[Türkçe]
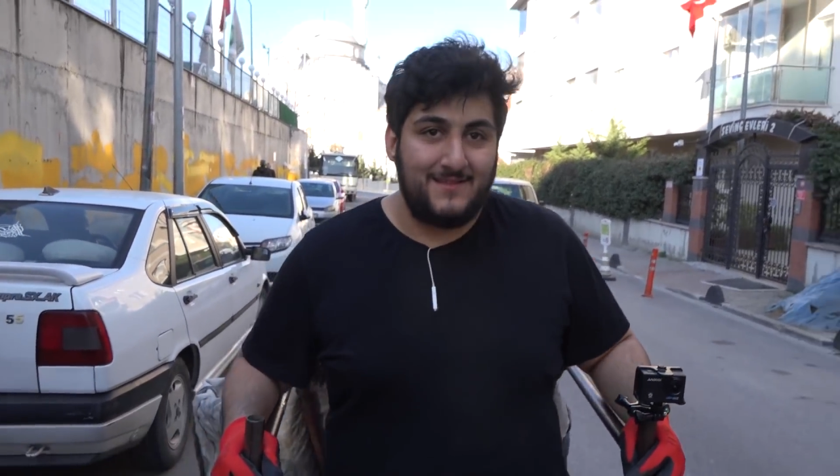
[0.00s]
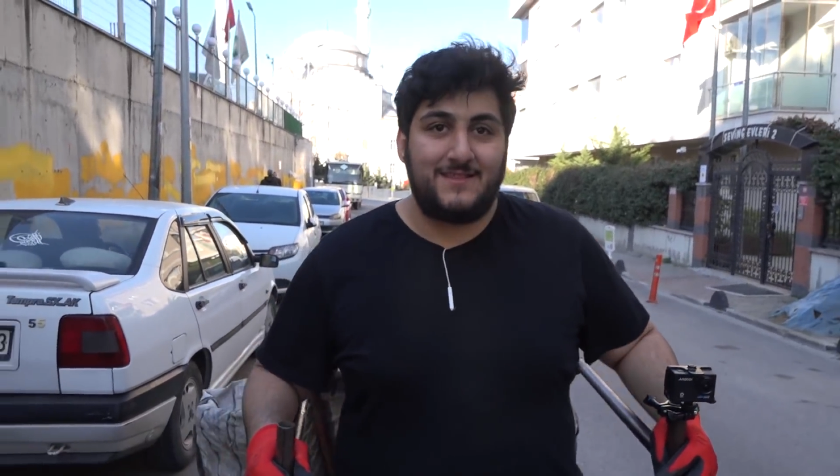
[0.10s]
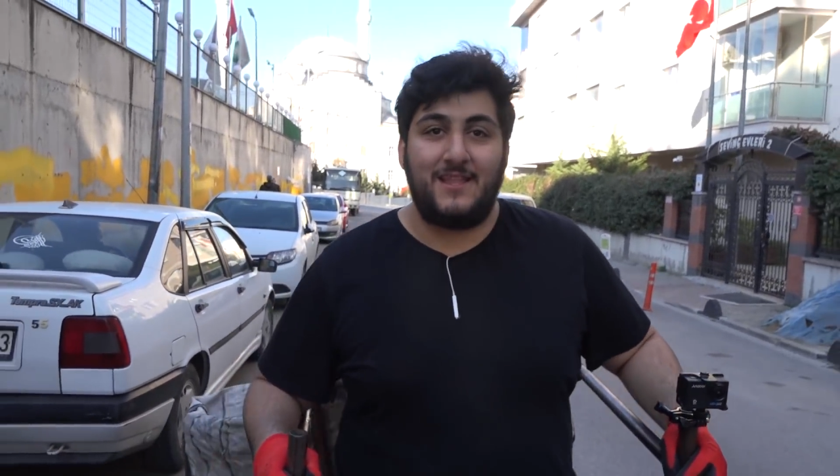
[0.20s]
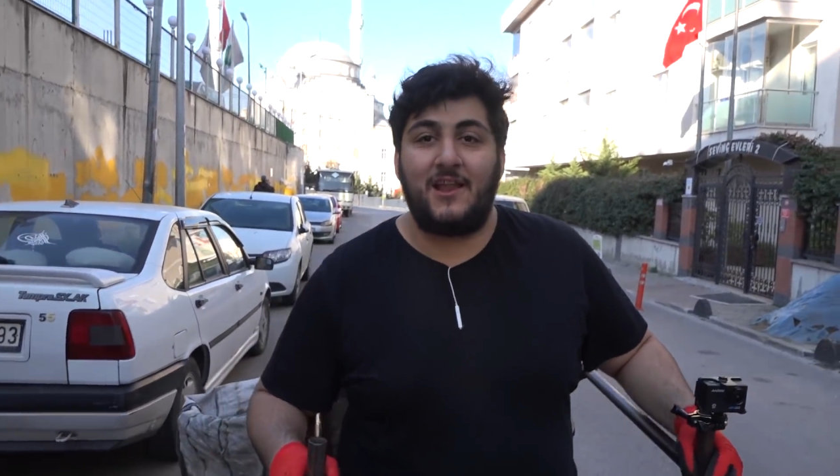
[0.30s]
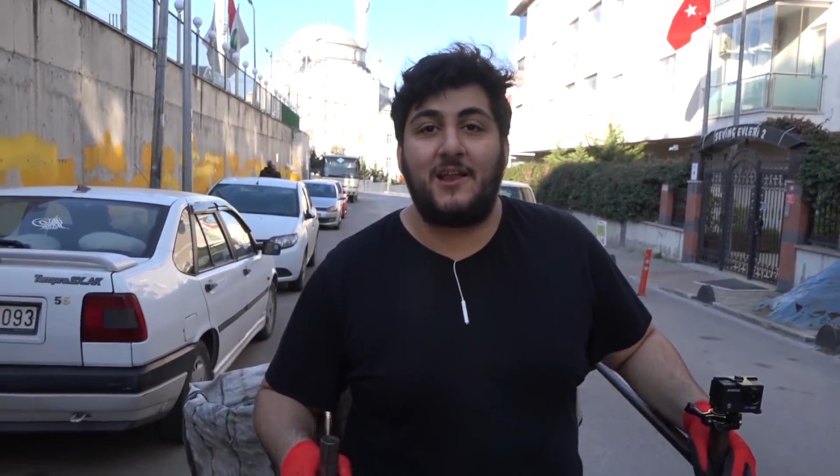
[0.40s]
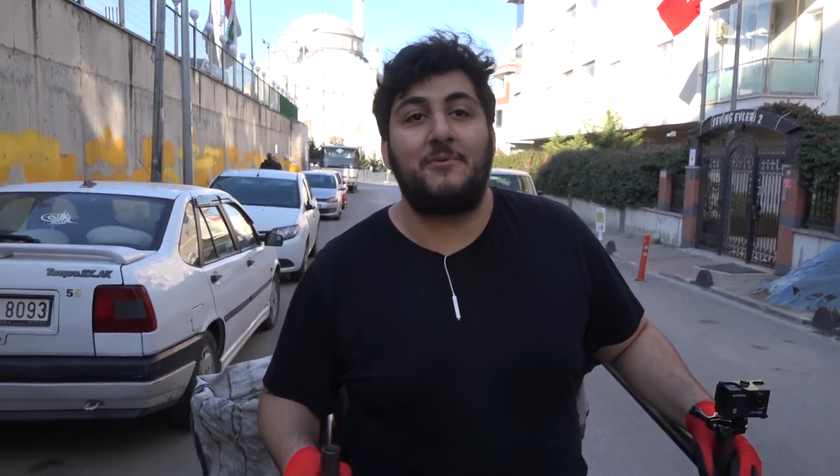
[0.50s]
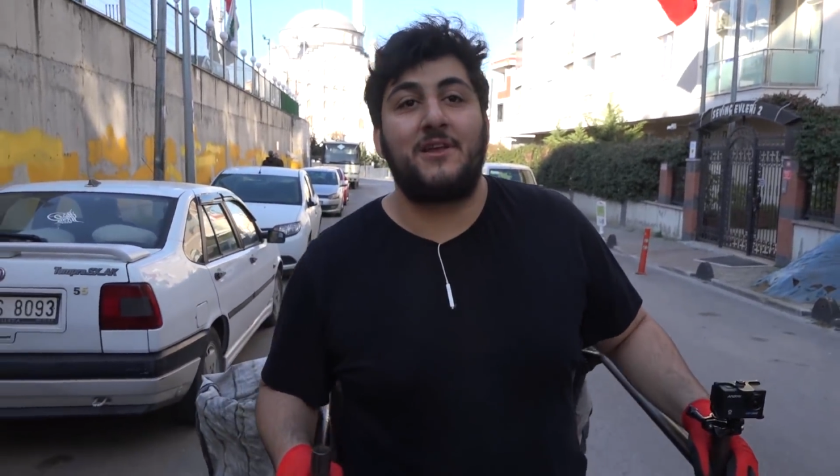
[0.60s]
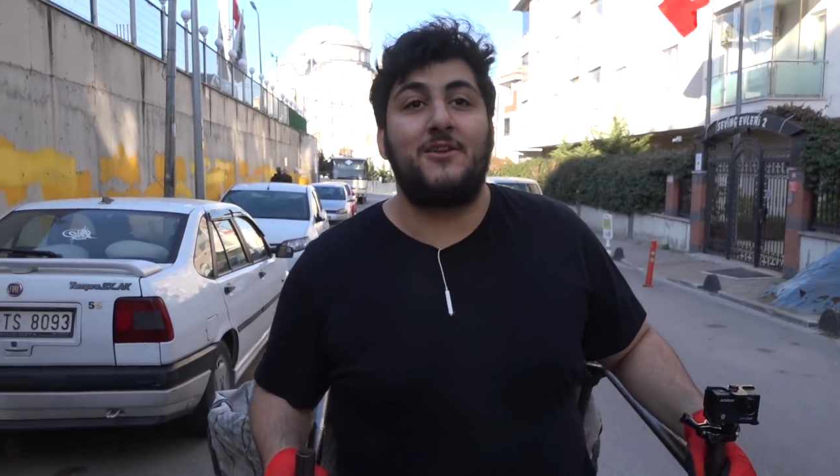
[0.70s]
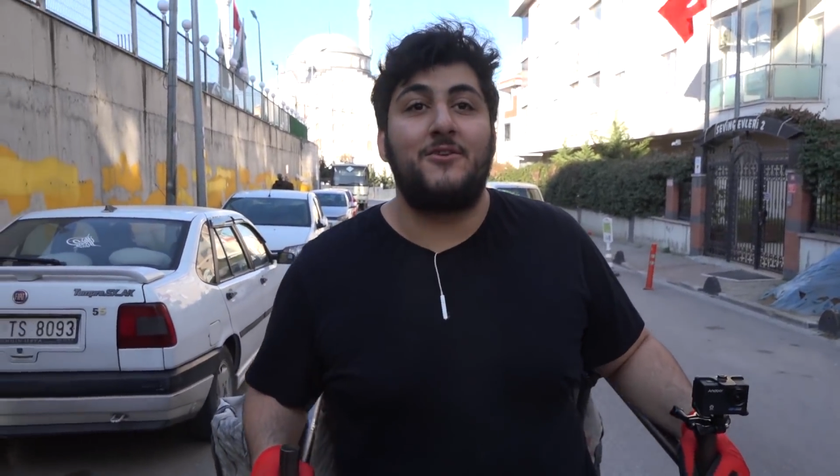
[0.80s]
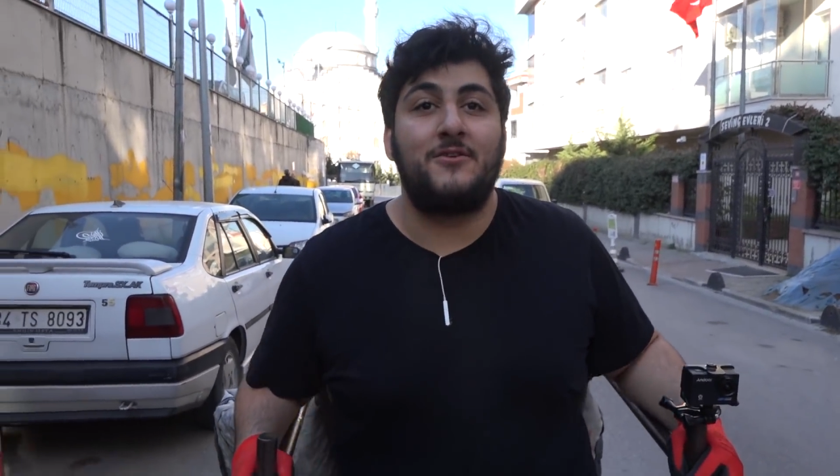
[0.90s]
Sener araba
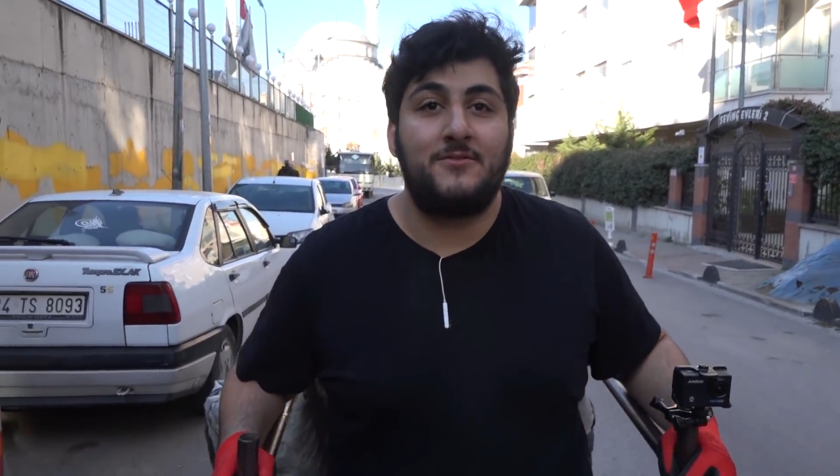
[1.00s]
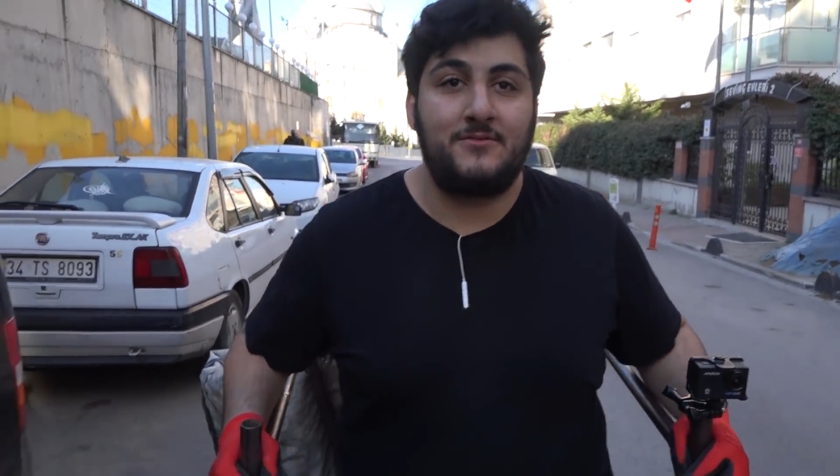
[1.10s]
geliyor.